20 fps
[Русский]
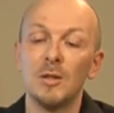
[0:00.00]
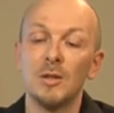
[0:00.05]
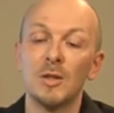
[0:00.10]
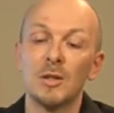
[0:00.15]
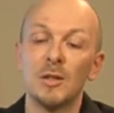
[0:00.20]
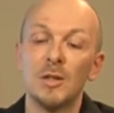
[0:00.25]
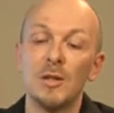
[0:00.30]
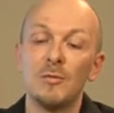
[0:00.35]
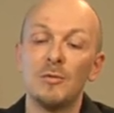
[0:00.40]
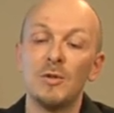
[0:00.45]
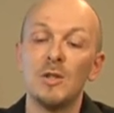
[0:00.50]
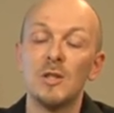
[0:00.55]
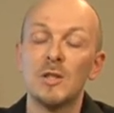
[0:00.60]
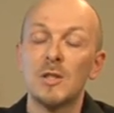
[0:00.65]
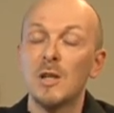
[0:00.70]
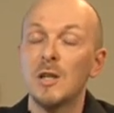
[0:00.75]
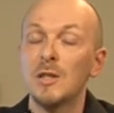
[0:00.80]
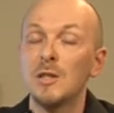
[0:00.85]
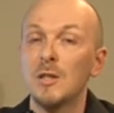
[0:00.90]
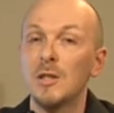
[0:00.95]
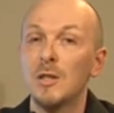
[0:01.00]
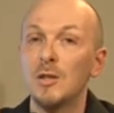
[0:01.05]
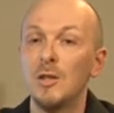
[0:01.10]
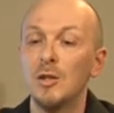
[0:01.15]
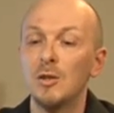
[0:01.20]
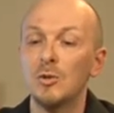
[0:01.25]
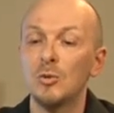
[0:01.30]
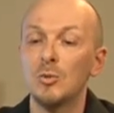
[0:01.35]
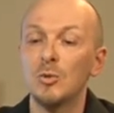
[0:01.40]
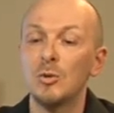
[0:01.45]
иногда видоискателя
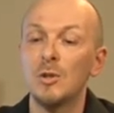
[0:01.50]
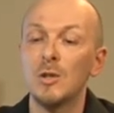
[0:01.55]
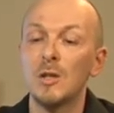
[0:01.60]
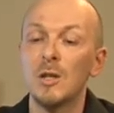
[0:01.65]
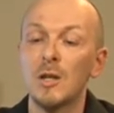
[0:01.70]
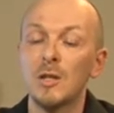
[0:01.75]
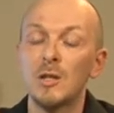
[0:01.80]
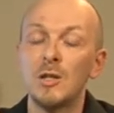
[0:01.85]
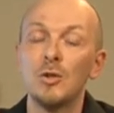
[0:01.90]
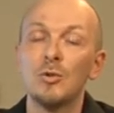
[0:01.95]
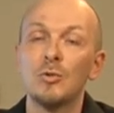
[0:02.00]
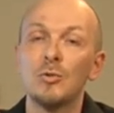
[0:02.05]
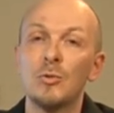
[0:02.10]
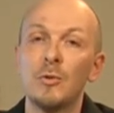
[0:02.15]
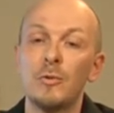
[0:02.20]
нету, и картинку